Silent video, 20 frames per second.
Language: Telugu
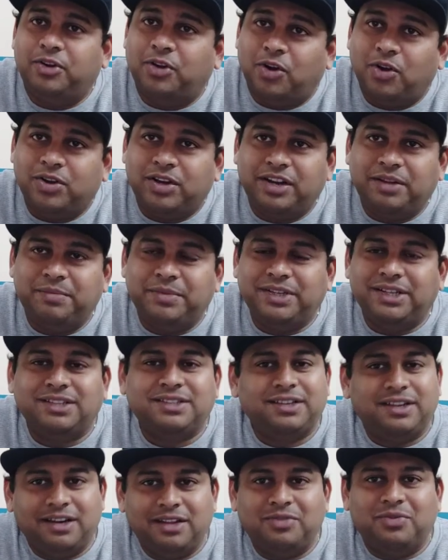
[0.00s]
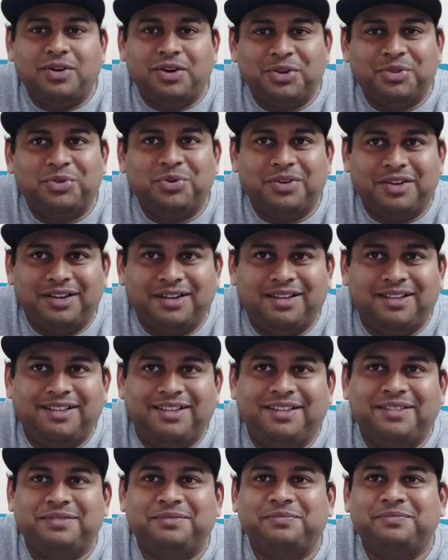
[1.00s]
డాకర్ ఇమేజెస్ అనేది వాడుతుంటాం
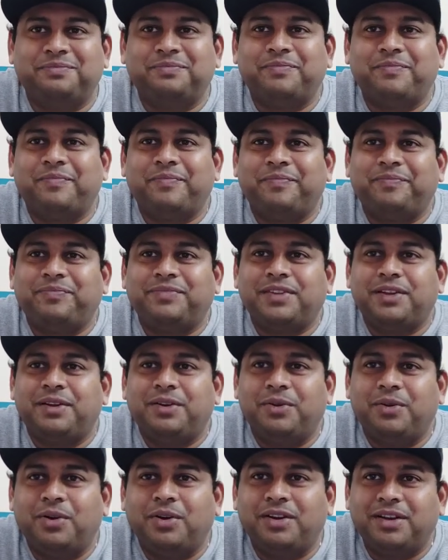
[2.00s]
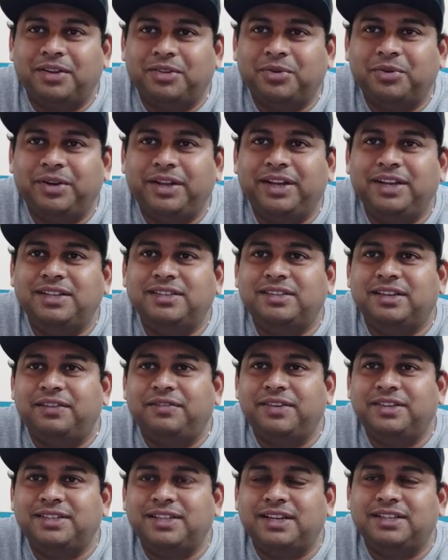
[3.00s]
కదా డాకర్ తోటి ఈ
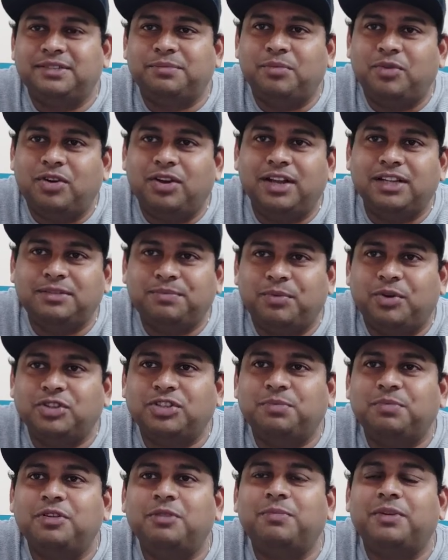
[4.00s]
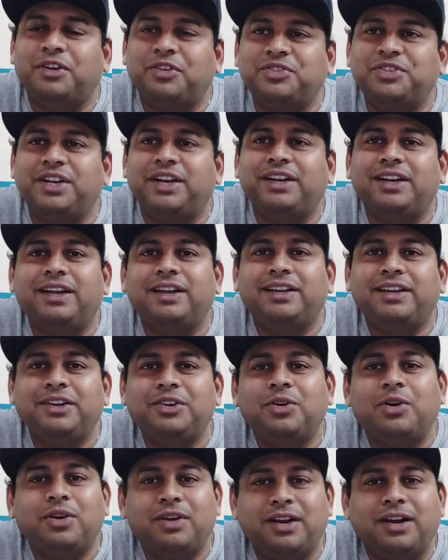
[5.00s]
సర్వీస్ యాజ్ స్మాల్ యాజ్ పాసిబుల్ మనం చేయడానికి
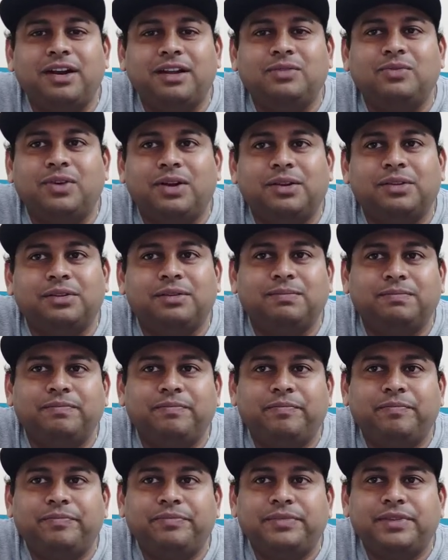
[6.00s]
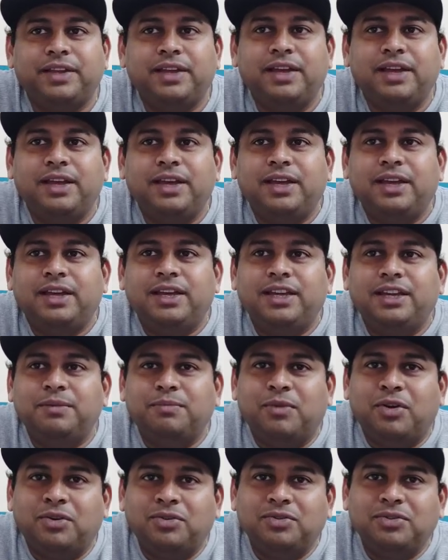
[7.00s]
డాకర్ అనేది వాడుతాం ఈ
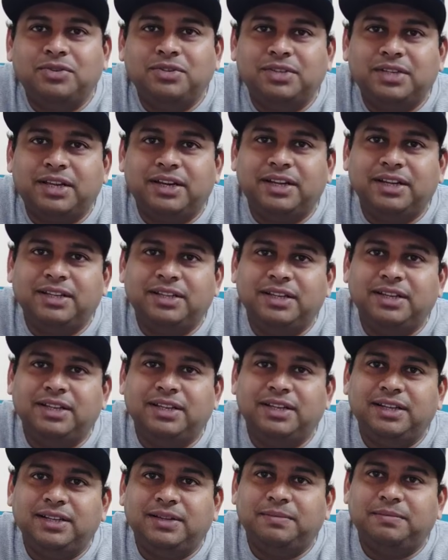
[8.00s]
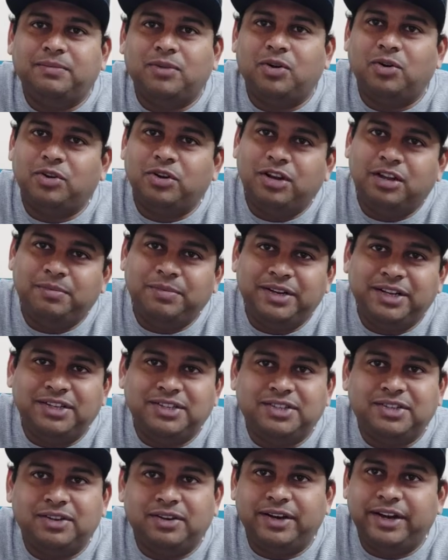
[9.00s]
మాంగూస్ అనేది మాంగో డీబీని
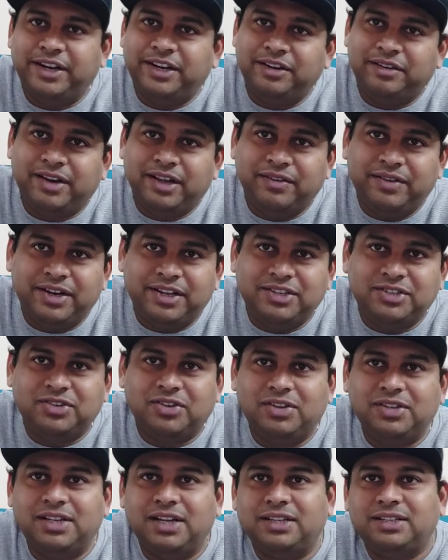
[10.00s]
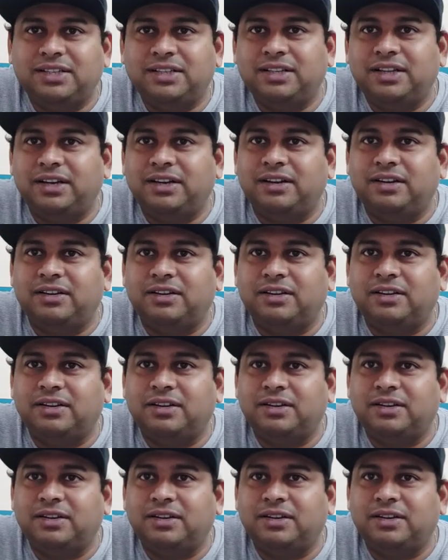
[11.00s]
ఇన్స్టా నేటివ్ డ్రైవర్ ఇన్స్టాల్ చేస్తుంది అండ్